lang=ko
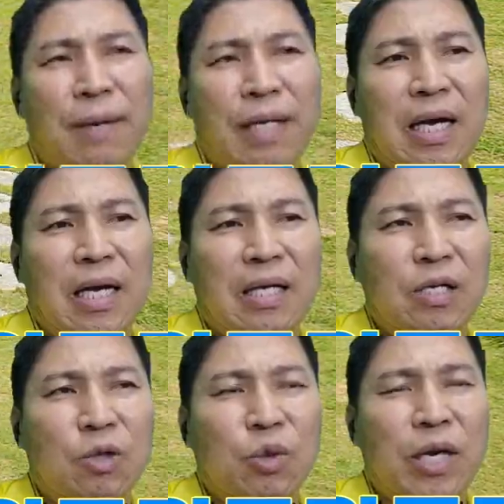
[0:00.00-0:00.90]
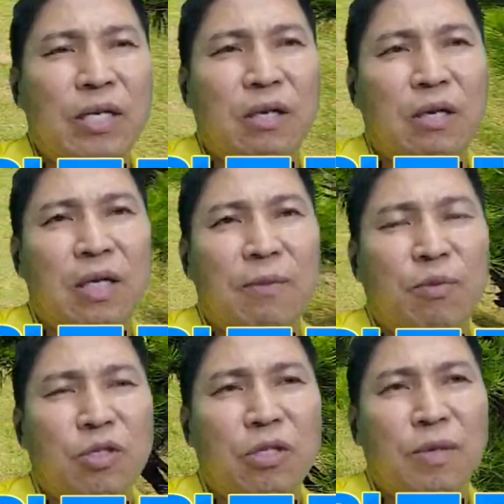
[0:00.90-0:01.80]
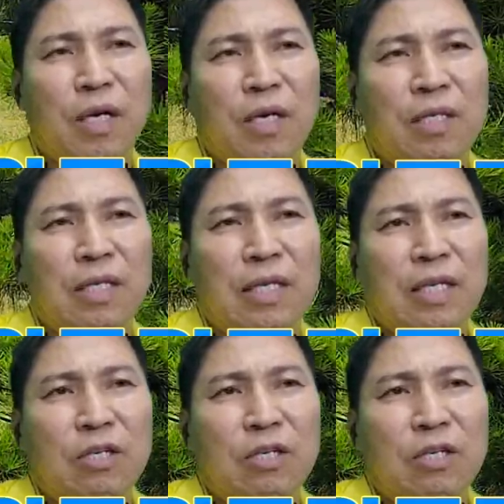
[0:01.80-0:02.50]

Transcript: 마당을 통해서 이렇게 보시면